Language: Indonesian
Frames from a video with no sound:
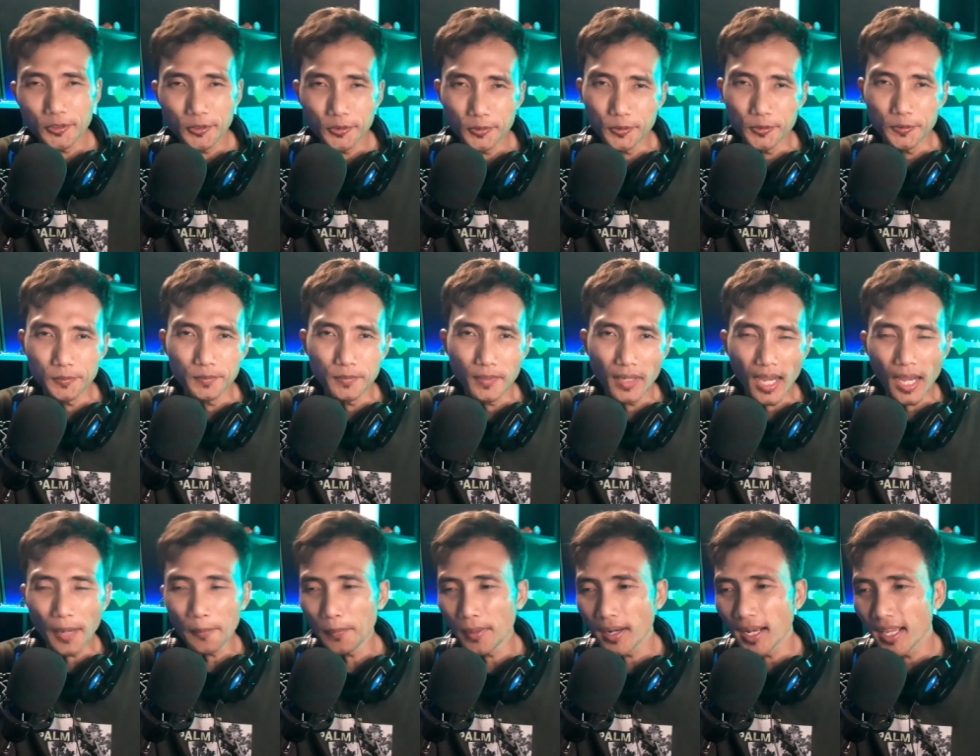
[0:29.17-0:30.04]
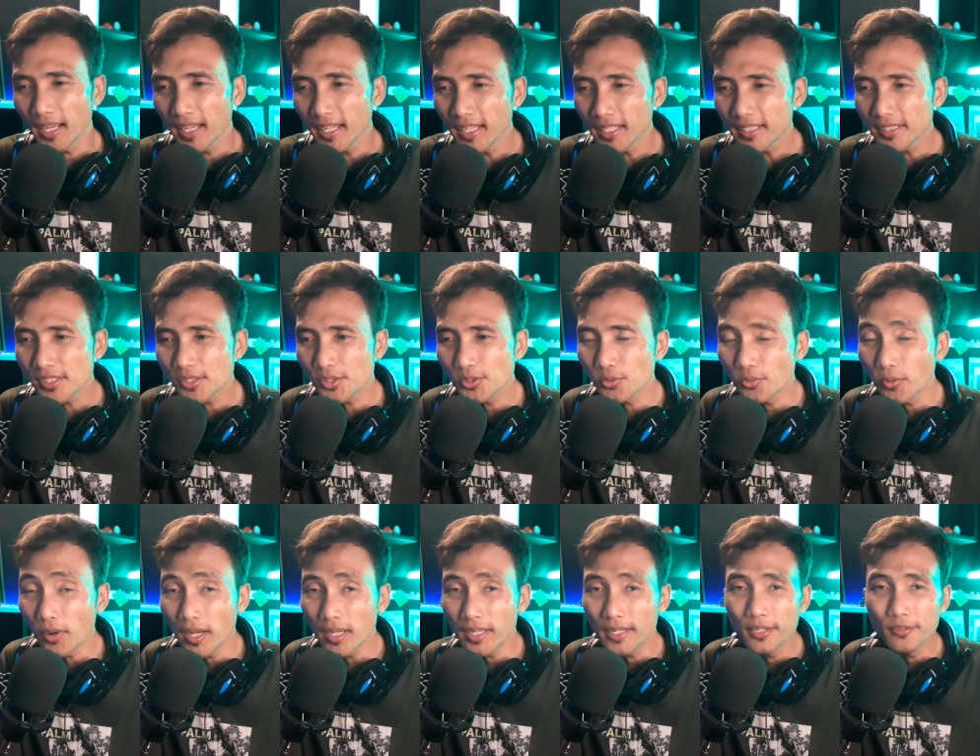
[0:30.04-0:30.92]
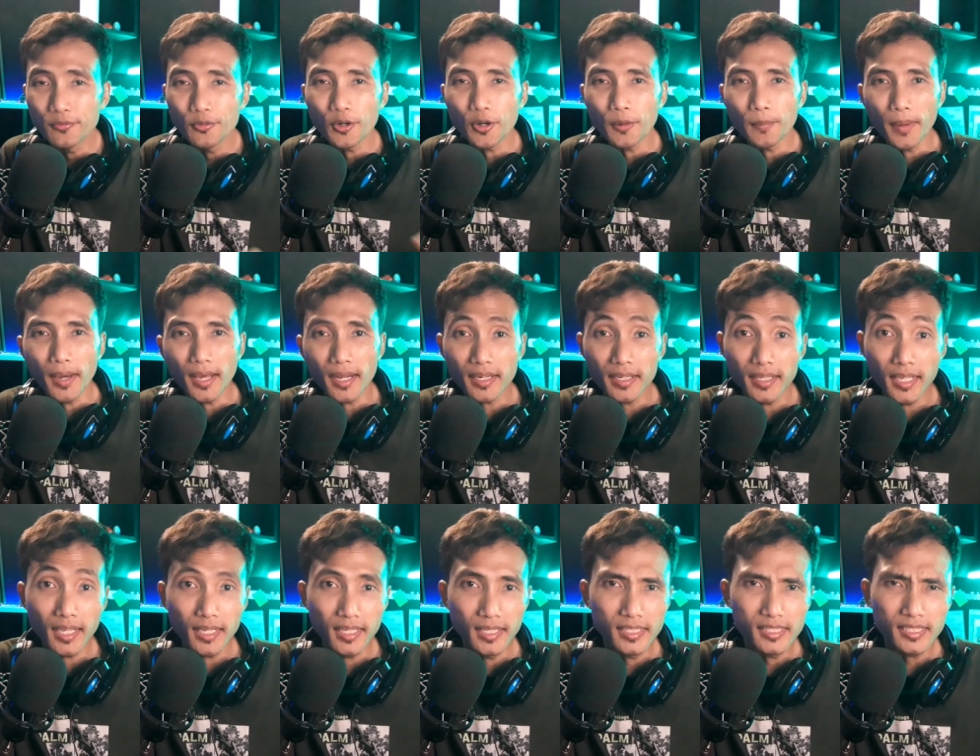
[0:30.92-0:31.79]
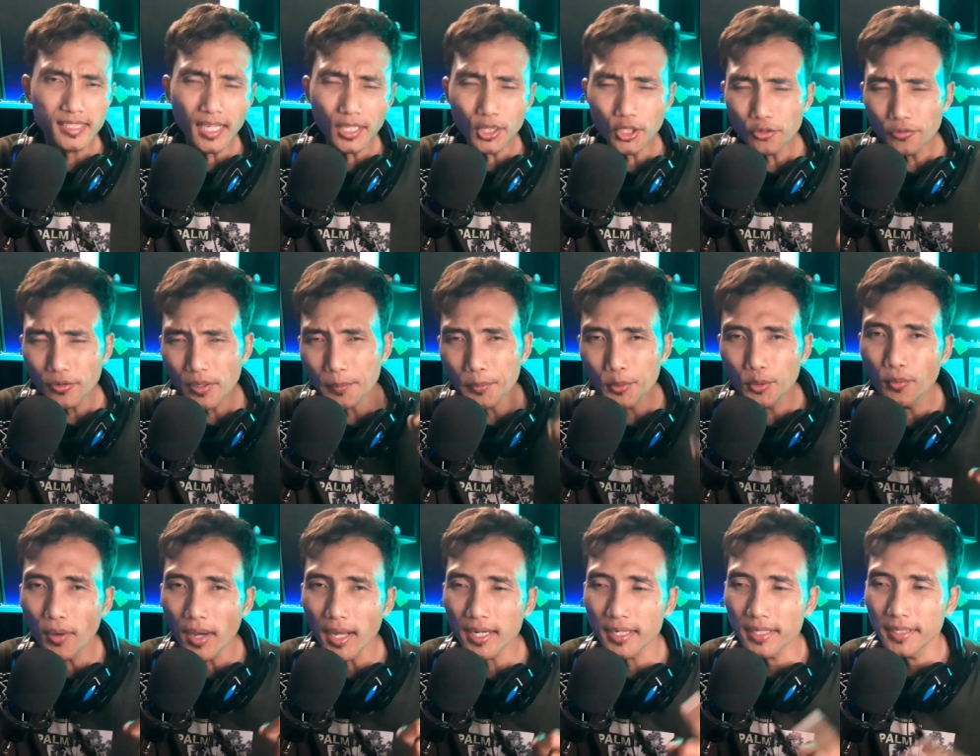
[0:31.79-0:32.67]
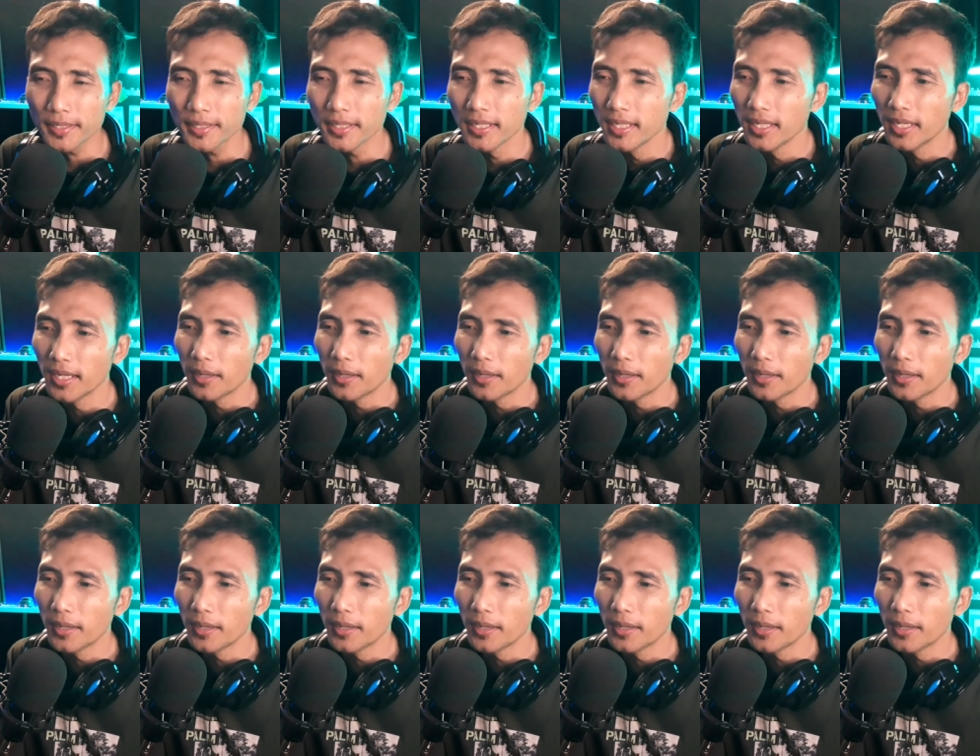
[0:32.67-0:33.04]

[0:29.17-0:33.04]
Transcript: YouTube. Apalagi sesuai info kemarin ya di 1 Februari